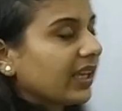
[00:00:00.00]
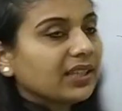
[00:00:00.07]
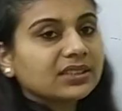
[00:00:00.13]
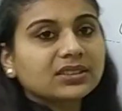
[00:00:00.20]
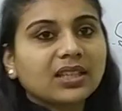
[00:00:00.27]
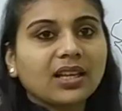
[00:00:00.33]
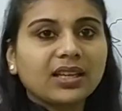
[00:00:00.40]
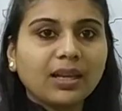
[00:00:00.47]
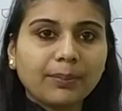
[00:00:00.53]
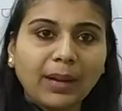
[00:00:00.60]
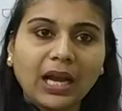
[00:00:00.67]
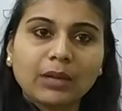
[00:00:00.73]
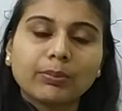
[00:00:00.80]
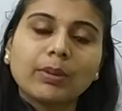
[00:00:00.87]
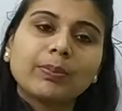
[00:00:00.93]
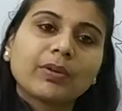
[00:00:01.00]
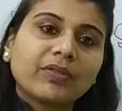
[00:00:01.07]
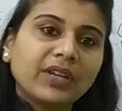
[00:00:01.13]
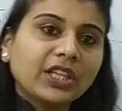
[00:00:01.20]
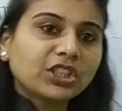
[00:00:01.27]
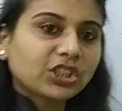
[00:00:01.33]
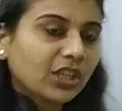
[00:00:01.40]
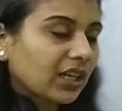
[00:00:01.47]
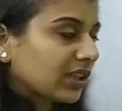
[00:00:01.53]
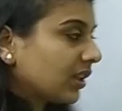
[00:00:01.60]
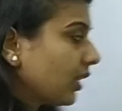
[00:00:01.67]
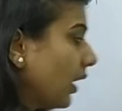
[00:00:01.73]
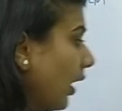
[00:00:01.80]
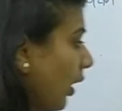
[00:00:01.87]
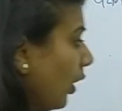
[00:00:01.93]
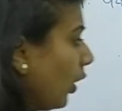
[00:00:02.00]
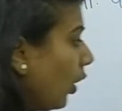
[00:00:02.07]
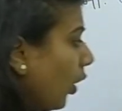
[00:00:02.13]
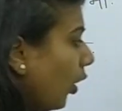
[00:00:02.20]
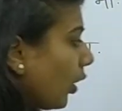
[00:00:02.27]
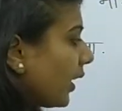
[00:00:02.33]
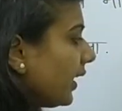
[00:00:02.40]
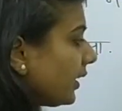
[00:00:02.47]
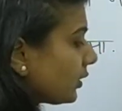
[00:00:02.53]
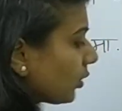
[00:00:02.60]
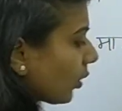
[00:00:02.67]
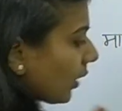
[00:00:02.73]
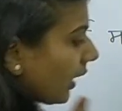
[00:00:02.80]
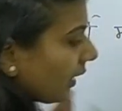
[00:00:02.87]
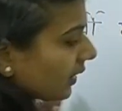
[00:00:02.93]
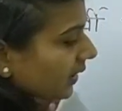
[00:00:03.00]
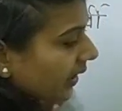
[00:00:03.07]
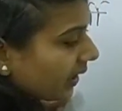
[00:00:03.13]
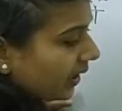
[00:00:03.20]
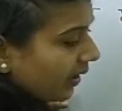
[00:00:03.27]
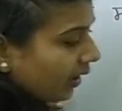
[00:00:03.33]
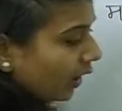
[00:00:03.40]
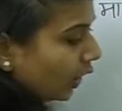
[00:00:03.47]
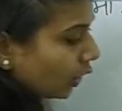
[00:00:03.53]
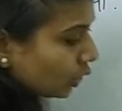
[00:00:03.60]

के स्थलीय भाग में प्रवेश करती है और इस दौरान देखिए